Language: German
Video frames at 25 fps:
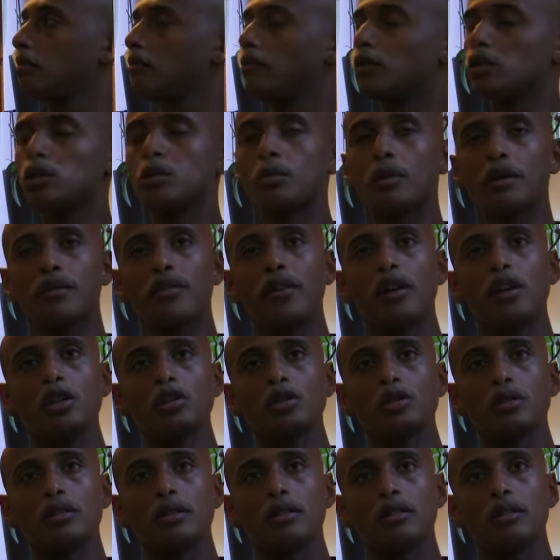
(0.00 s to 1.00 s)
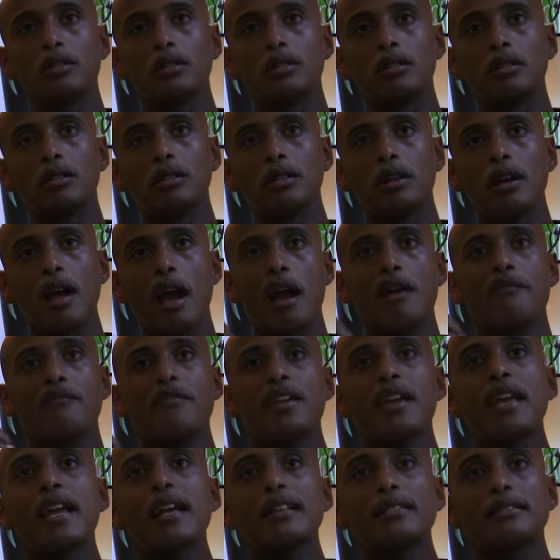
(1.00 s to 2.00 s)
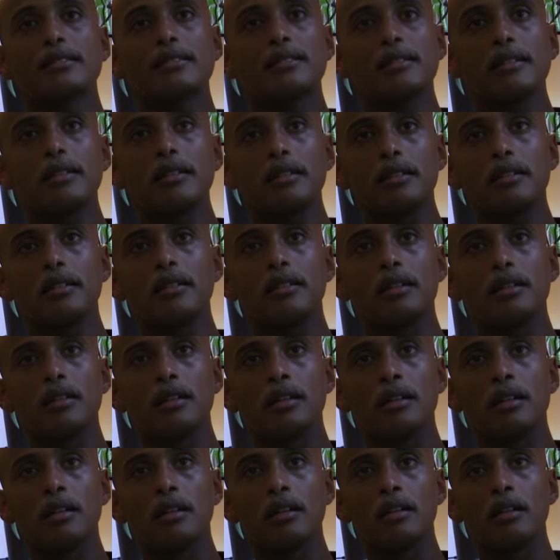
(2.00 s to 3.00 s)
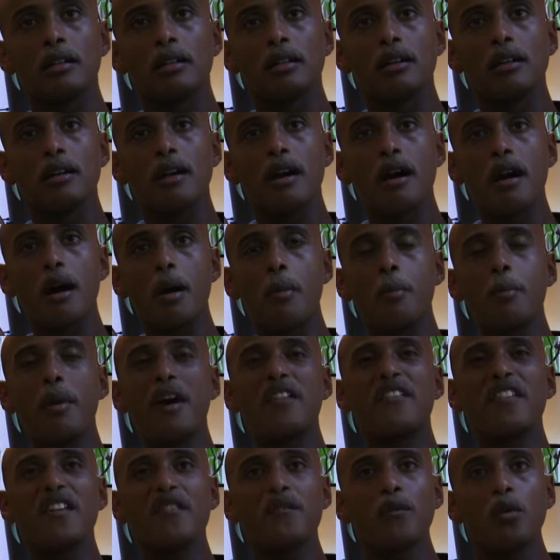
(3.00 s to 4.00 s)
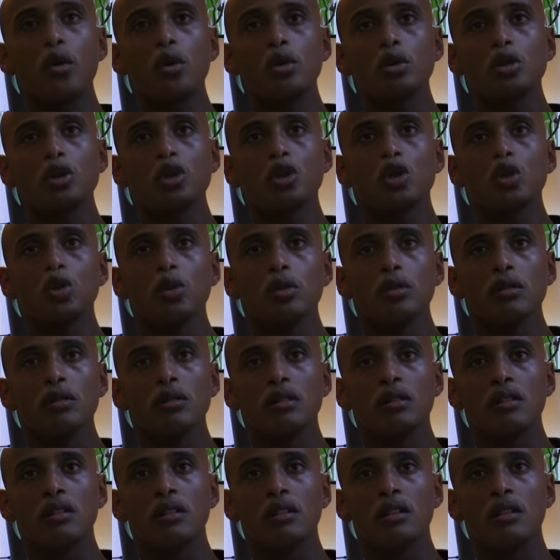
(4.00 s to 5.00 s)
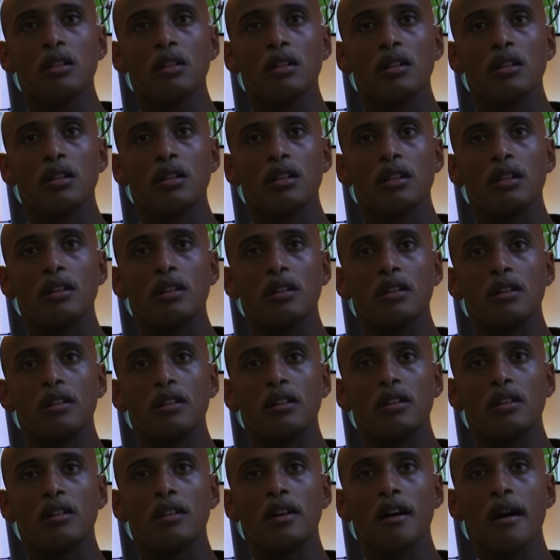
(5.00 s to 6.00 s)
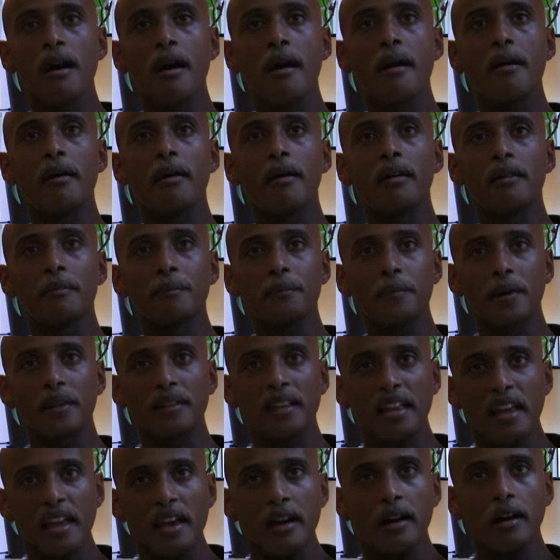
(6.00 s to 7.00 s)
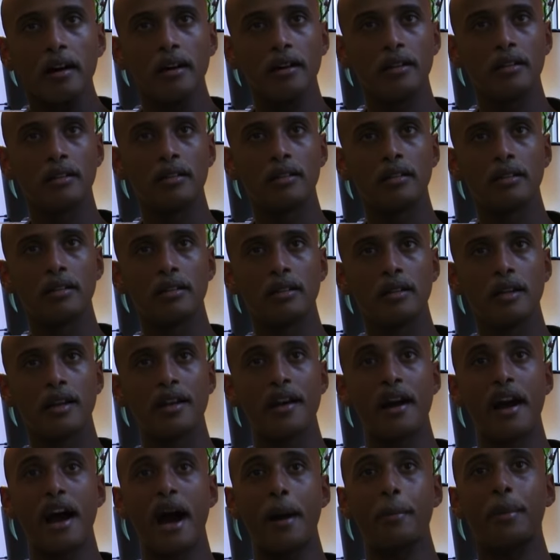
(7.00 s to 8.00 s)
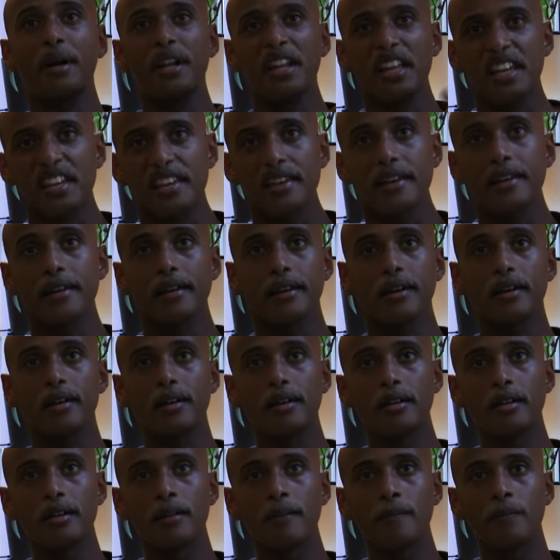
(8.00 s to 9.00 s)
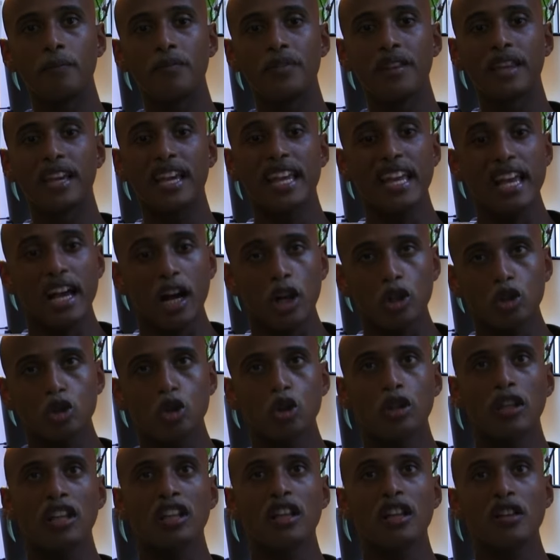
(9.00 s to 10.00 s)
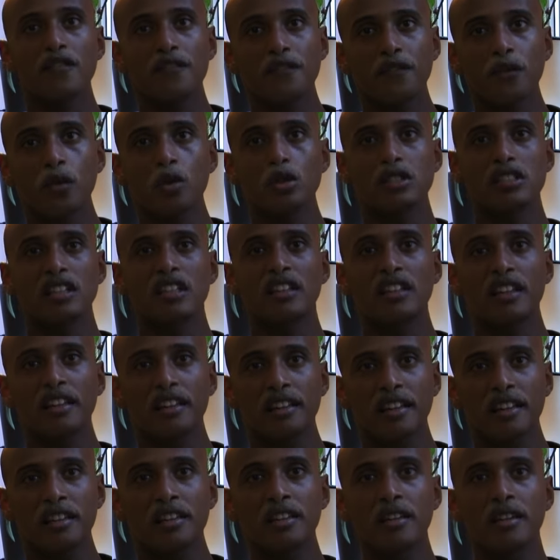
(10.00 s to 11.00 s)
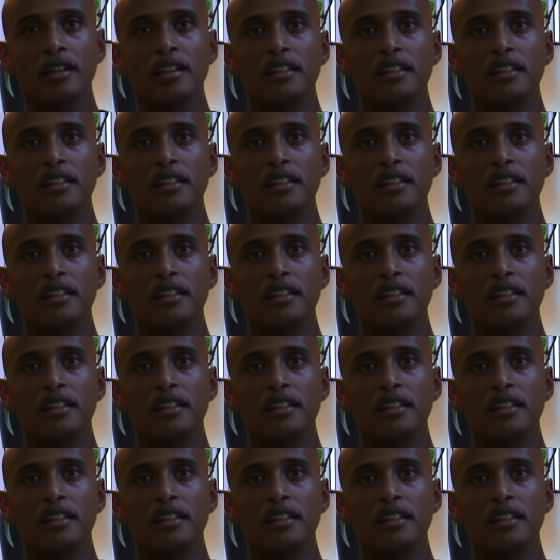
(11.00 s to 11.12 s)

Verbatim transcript: Willst du mich verarschen? Ne? Wie geht's dir? Gut. Und bei wem wohnst du? Zu Hause, bei mir. Bei dir? Ja. Aber nicht hier? Nein. Hier hast du den Fuß in den,